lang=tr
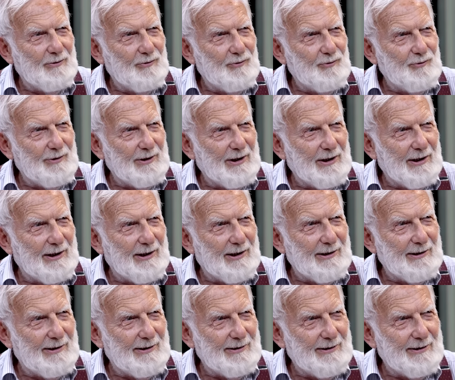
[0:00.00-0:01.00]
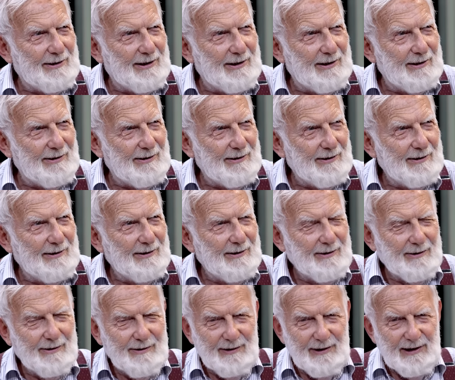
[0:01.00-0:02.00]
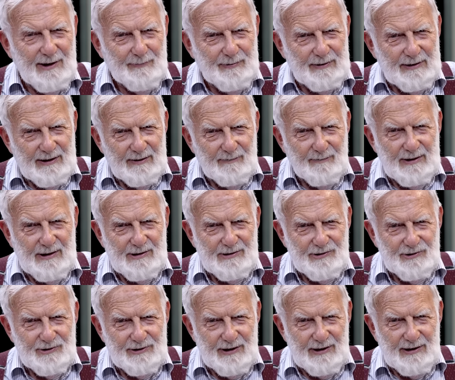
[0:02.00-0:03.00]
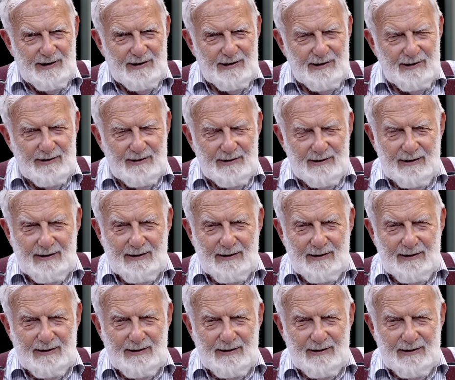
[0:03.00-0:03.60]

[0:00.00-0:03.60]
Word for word: Dünya halinde yapılan bazı şeylerin